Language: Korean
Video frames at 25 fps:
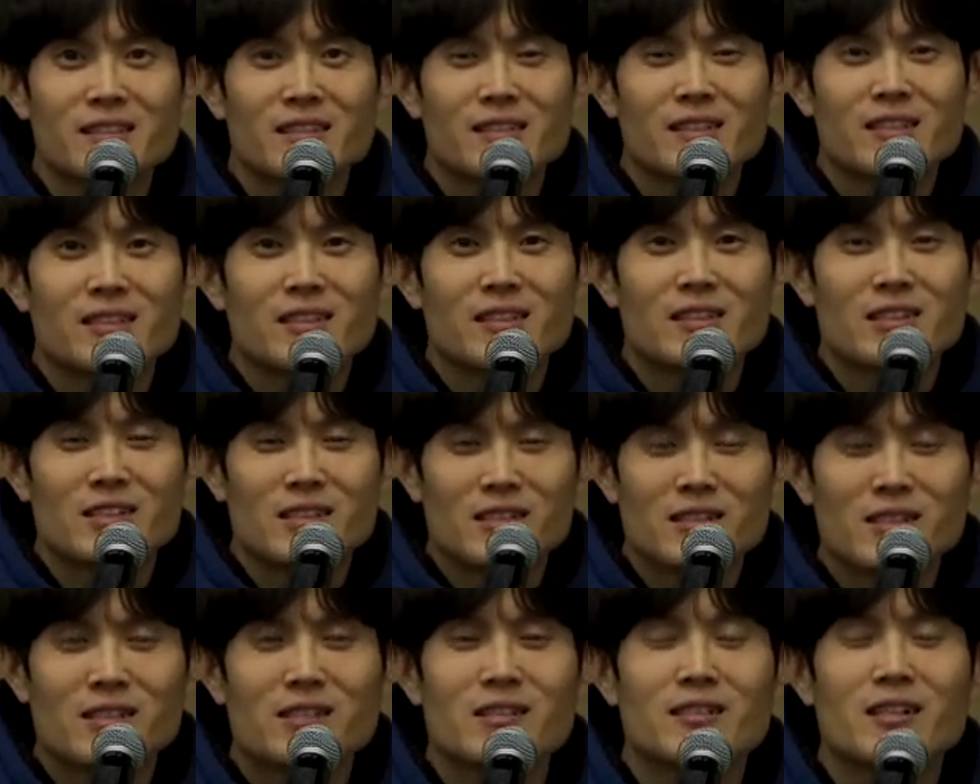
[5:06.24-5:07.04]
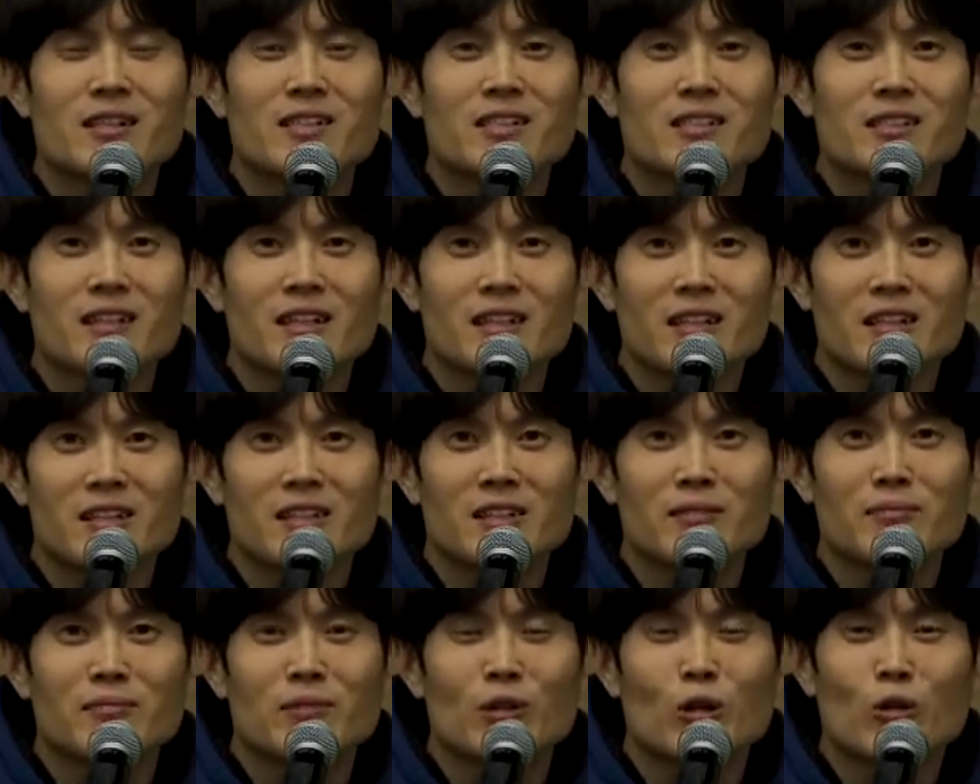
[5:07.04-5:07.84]
신실하신
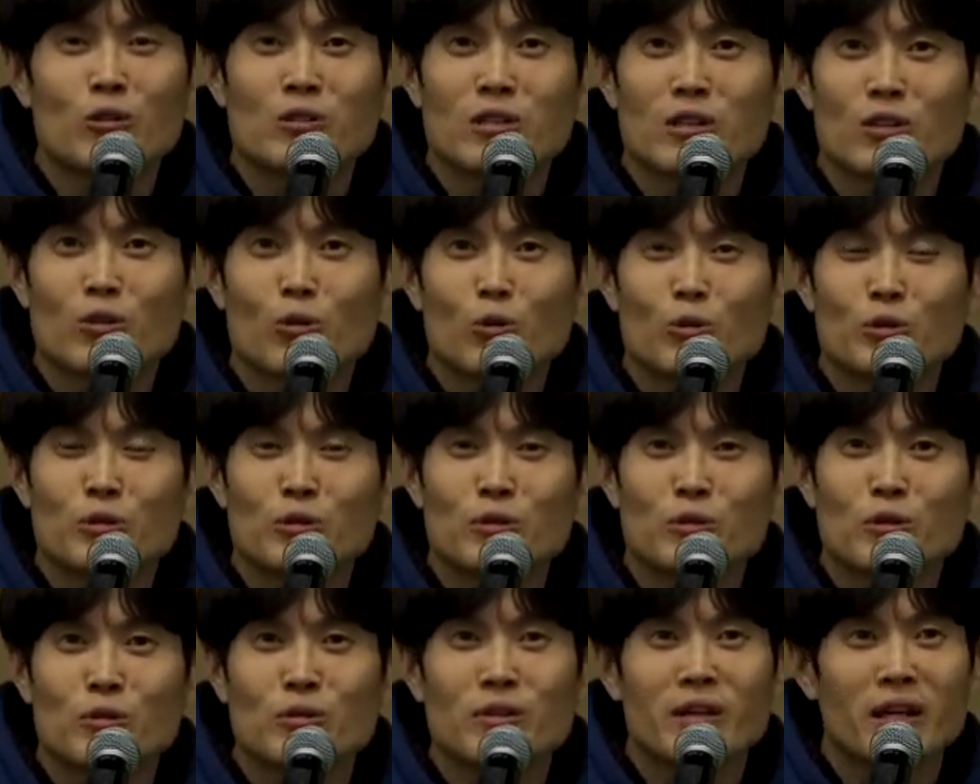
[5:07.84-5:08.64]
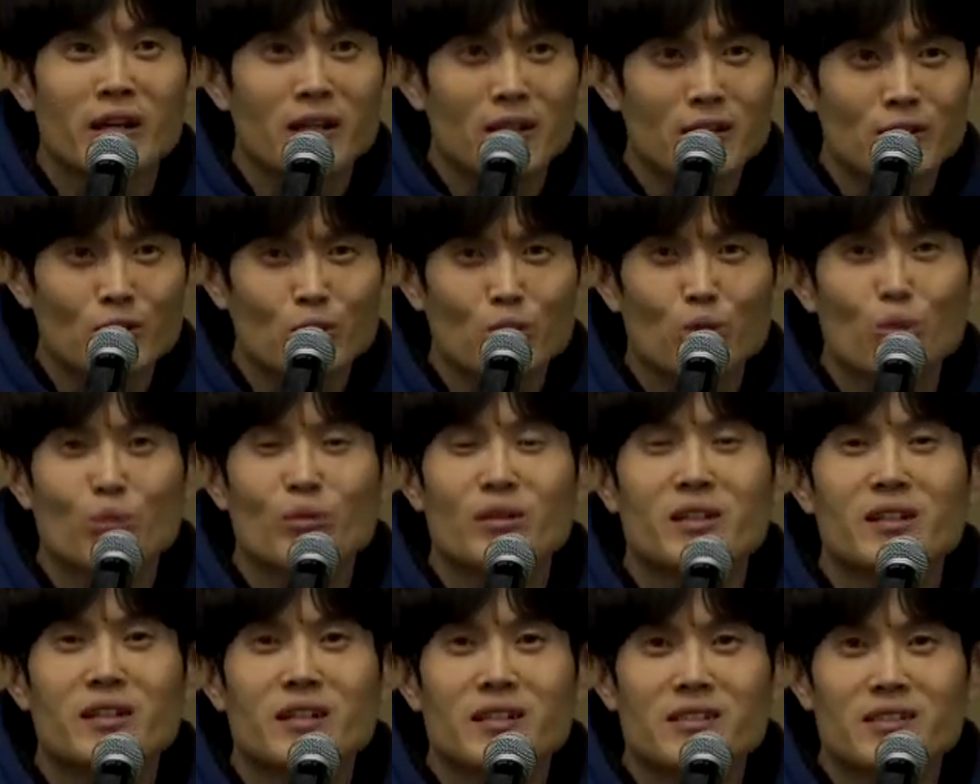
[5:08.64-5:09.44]
하나님. 어제도 오늘도 내일도
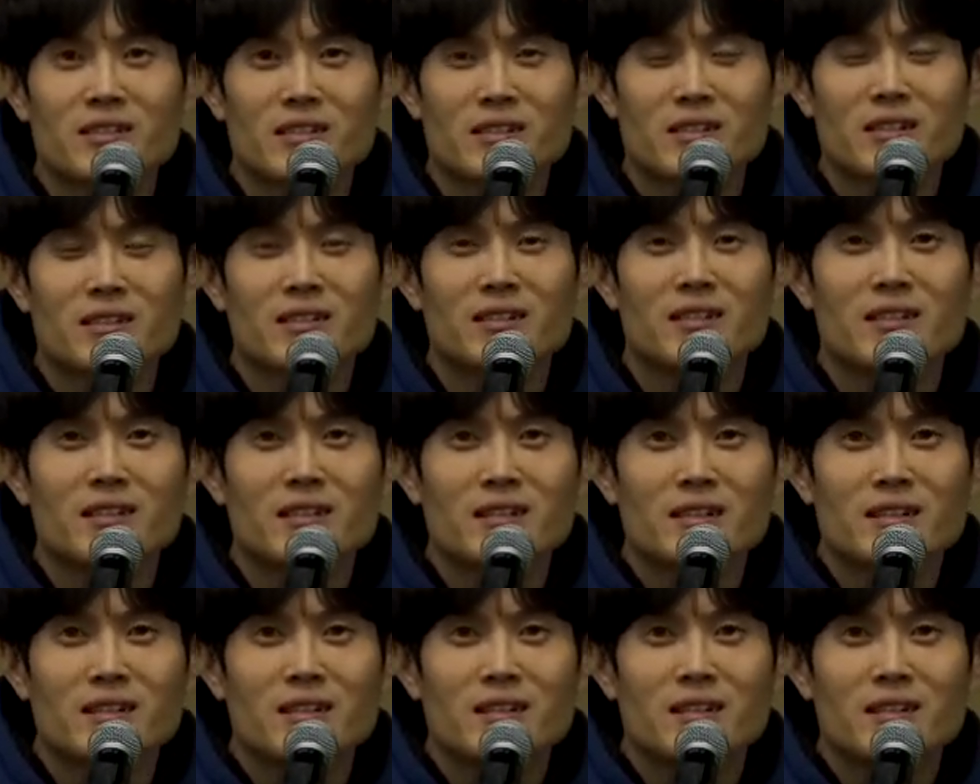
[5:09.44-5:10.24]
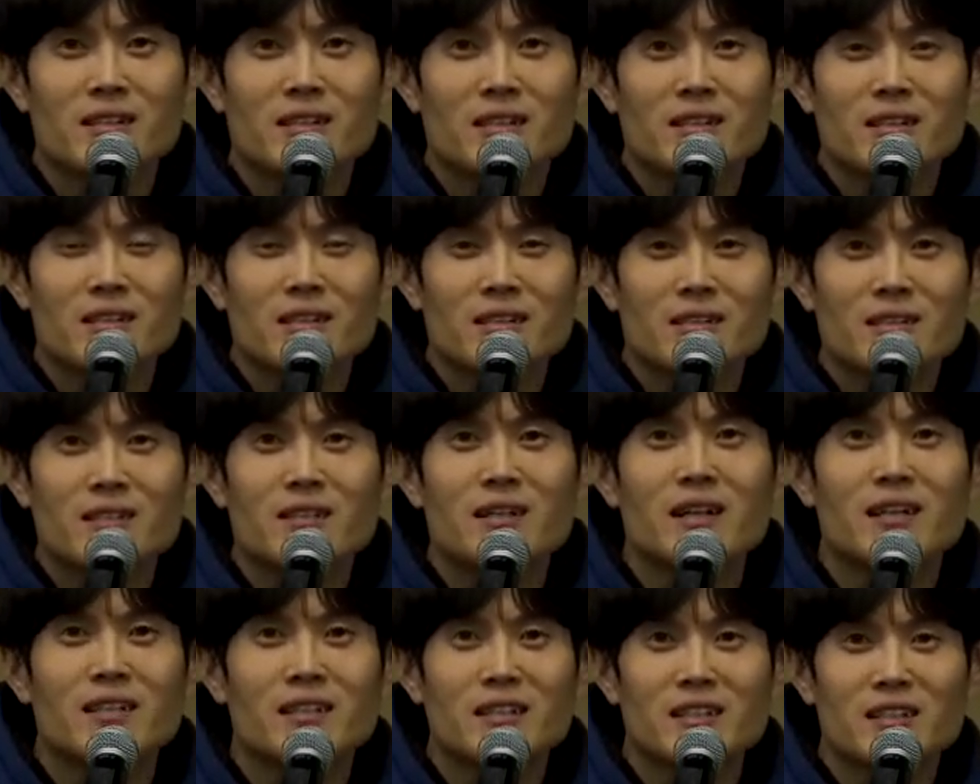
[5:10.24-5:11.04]
동일하실 그
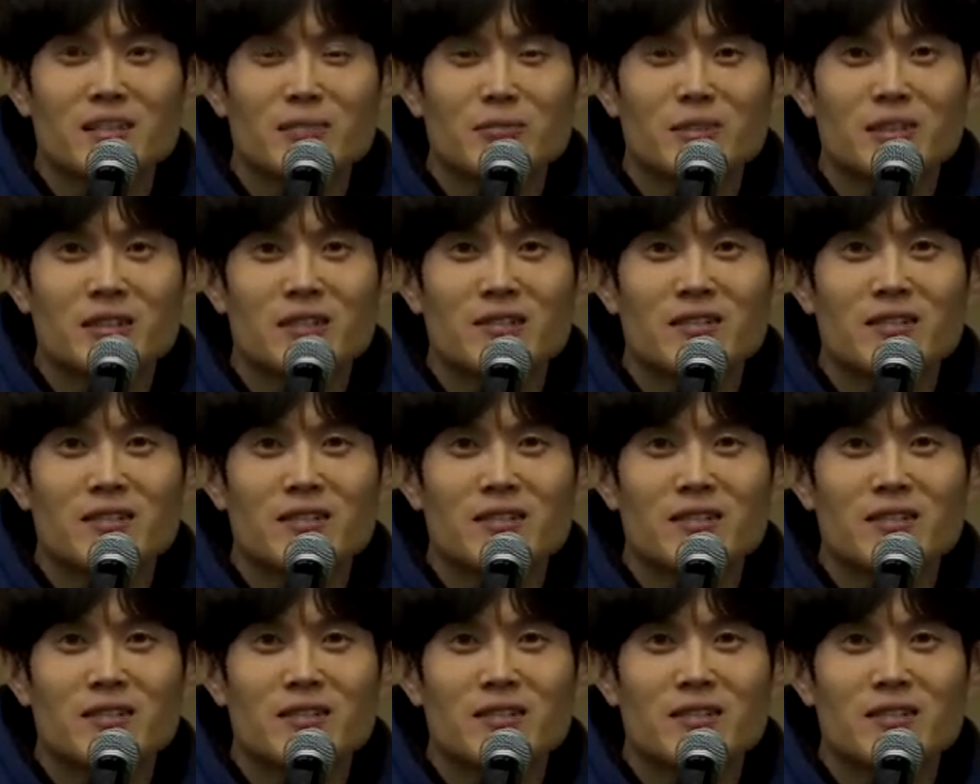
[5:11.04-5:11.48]
하나님을